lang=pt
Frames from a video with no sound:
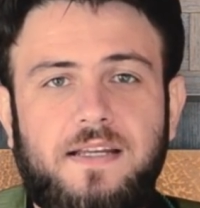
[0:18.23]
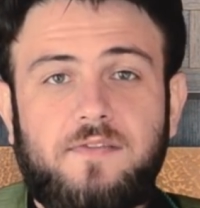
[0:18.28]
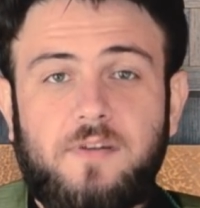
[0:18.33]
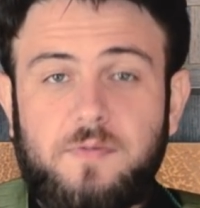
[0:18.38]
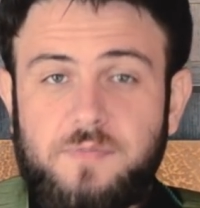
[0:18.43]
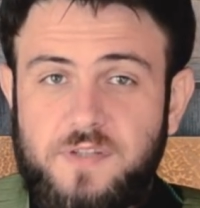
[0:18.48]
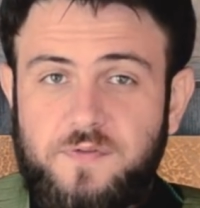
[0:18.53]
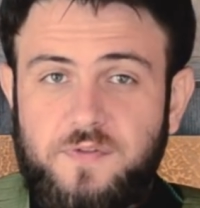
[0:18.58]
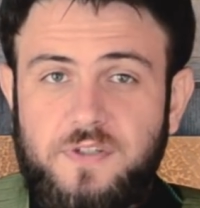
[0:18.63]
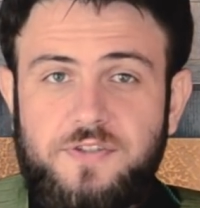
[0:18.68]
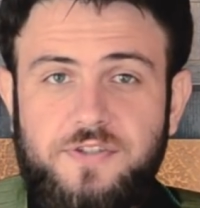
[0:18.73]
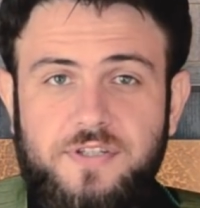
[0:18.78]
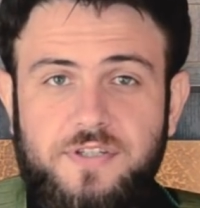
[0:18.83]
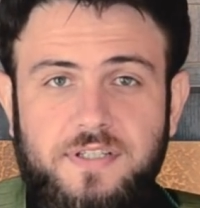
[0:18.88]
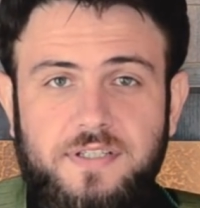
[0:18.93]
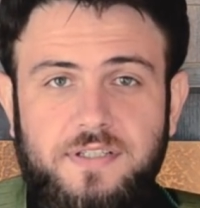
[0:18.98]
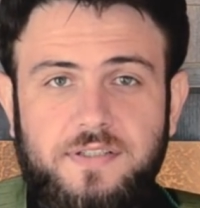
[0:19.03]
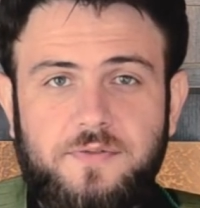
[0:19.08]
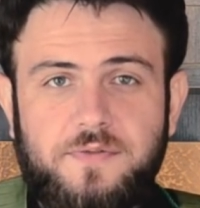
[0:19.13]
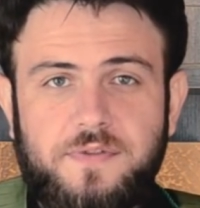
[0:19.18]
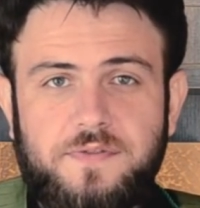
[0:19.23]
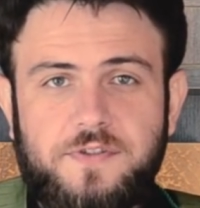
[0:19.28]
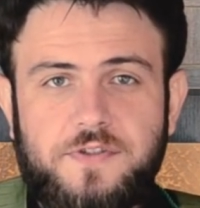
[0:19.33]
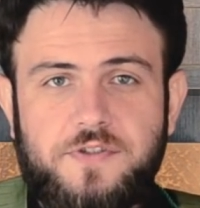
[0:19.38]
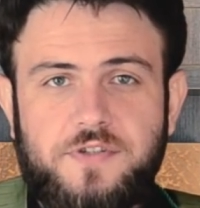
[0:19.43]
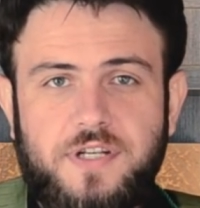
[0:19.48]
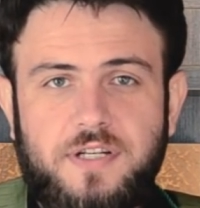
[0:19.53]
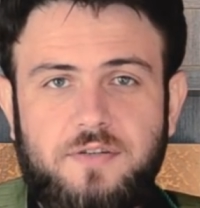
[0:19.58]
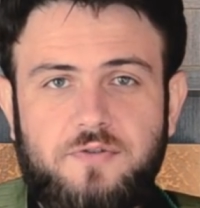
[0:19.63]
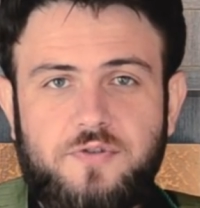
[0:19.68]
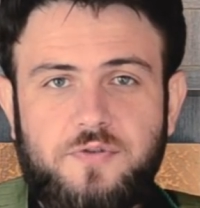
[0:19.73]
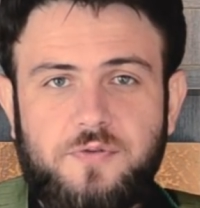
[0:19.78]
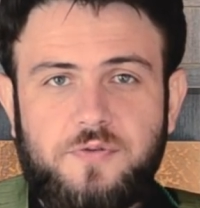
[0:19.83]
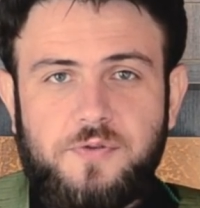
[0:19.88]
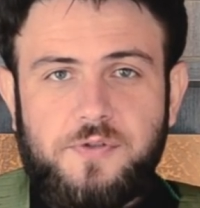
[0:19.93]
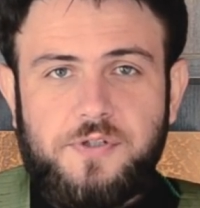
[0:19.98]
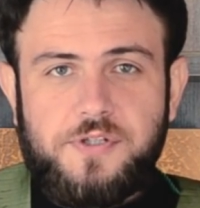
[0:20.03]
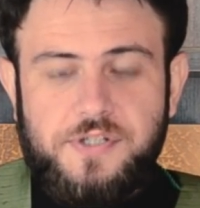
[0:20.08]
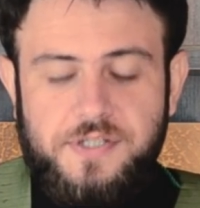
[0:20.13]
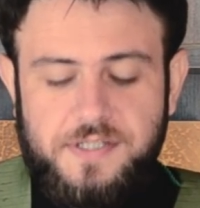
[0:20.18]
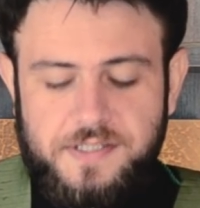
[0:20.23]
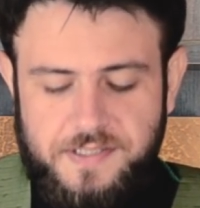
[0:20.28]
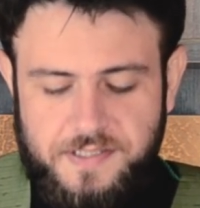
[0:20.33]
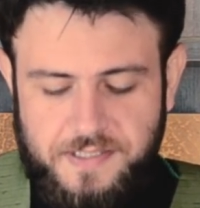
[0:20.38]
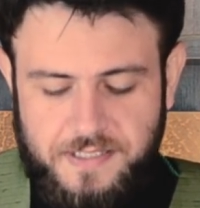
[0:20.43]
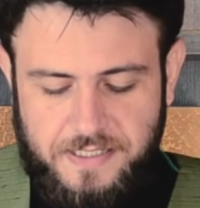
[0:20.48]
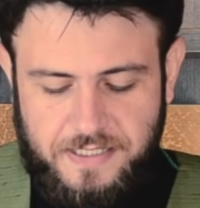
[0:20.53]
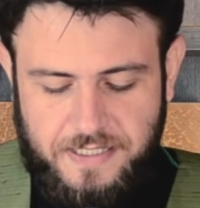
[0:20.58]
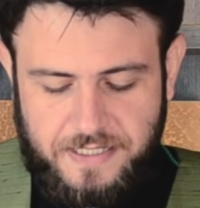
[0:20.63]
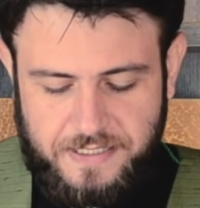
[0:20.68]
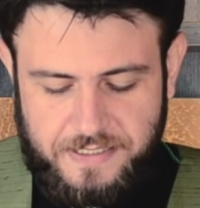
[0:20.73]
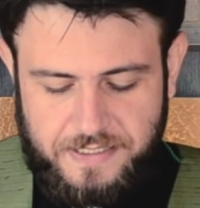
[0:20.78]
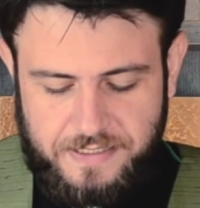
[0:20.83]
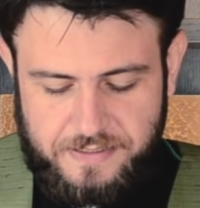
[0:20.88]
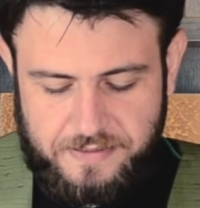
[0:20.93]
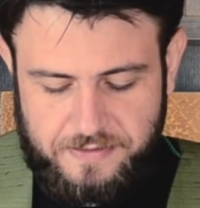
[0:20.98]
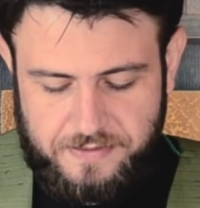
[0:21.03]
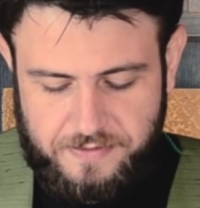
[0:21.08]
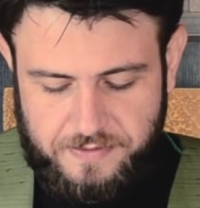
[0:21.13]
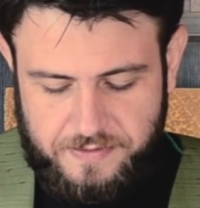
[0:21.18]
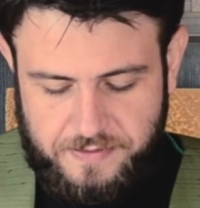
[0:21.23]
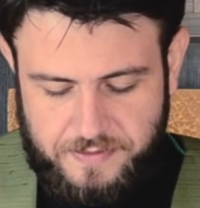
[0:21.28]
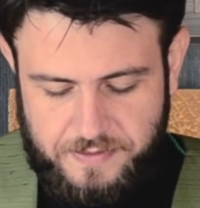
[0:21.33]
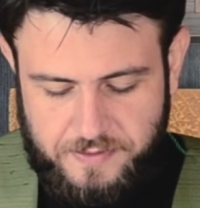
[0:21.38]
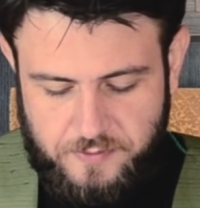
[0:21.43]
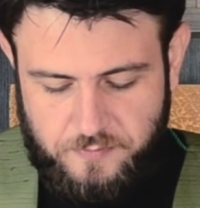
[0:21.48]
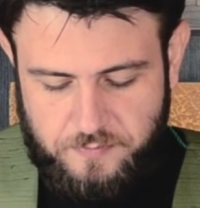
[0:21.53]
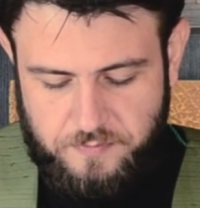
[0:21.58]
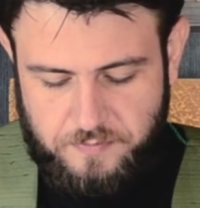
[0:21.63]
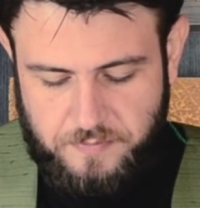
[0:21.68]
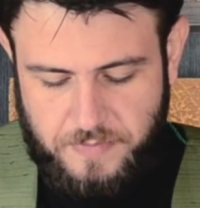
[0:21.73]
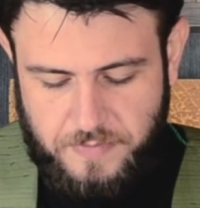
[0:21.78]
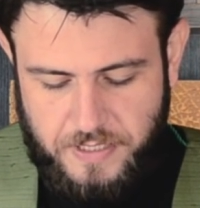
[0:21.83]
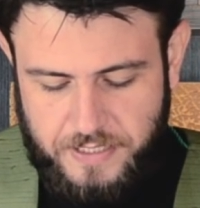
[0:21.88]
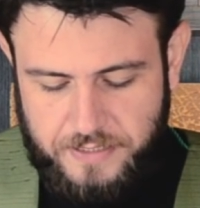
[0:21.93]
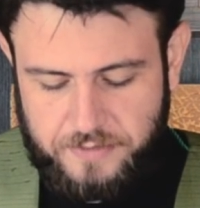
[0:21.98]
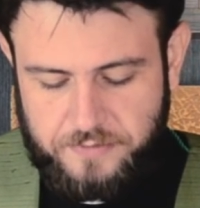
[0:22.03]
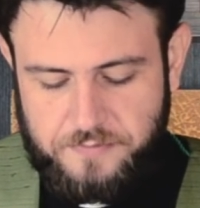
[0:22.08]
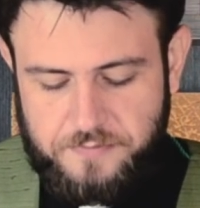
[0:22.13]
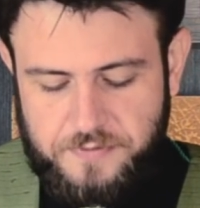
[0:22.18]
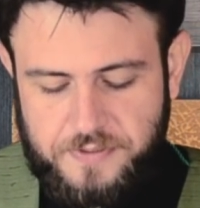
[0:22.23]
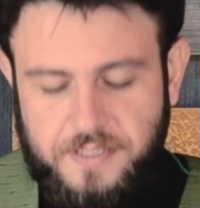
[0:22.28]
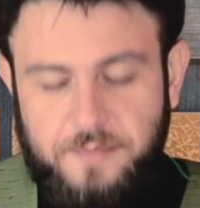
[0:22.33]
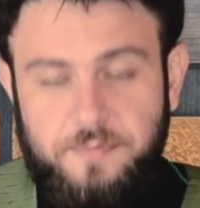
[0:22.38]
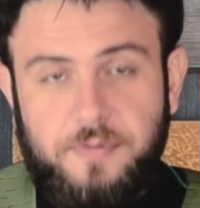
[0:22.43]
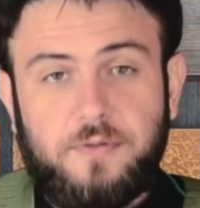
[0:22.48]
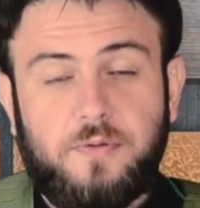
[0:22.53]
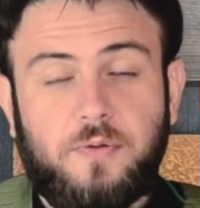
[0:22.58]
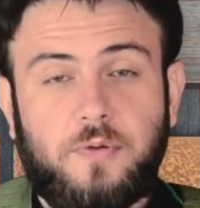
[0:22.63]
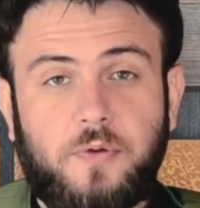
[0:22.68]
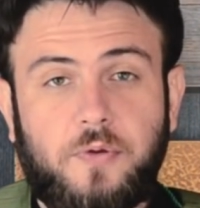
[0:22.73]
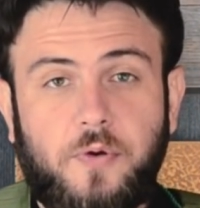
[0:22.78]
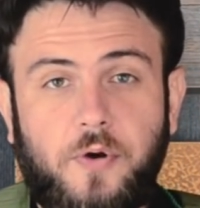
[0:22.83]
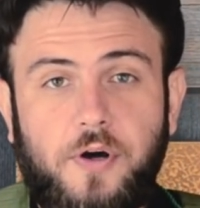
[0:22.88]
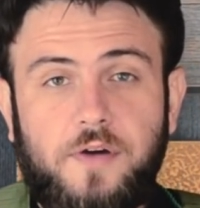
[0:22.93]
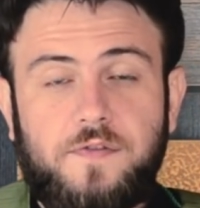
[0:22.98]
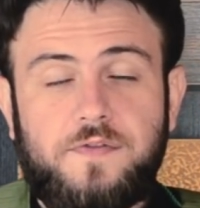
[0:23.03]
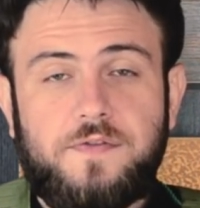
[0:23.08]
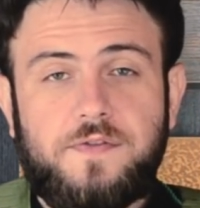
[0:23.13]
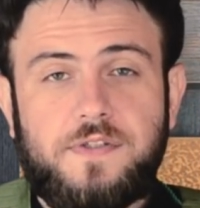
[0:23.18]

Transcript: Vamos refletir o evangelho de hoje, está lá em São Marcos, capítulo 9,